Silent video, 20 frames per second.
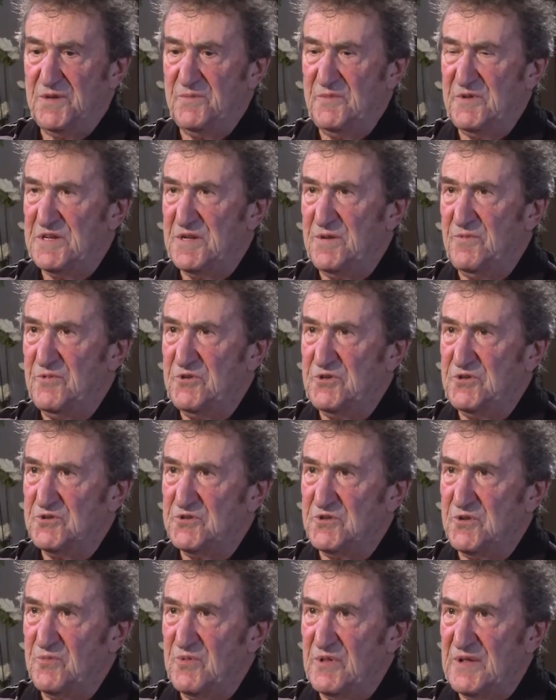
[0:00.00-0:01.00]
немыслимое
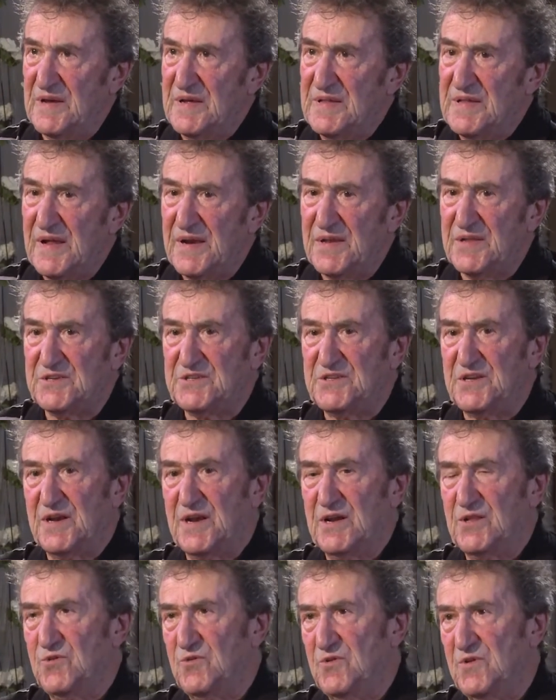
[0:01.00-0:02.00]
чувство благодарности,
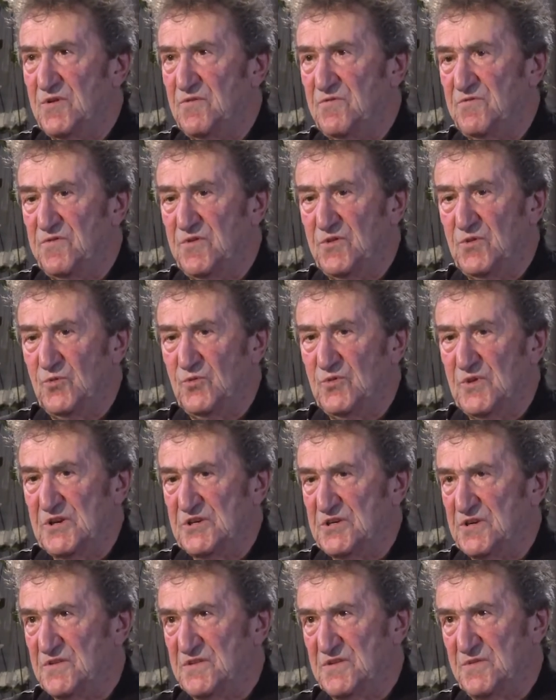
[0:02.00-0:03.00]
которое ввиду
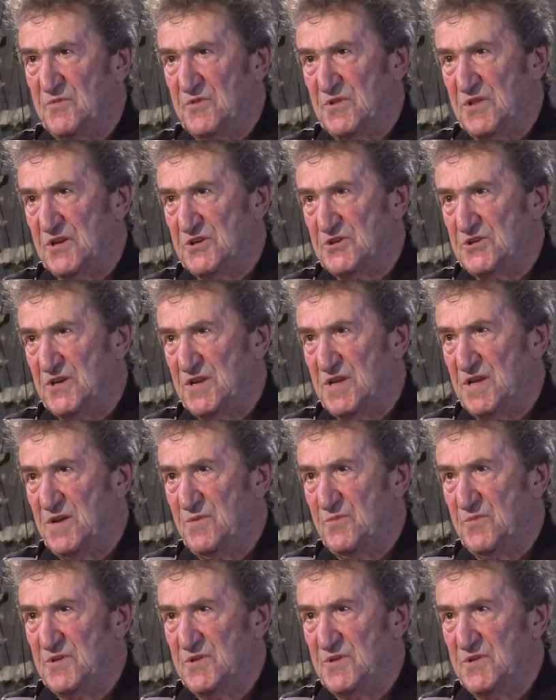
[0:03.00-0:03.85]
наших взаимоотношений,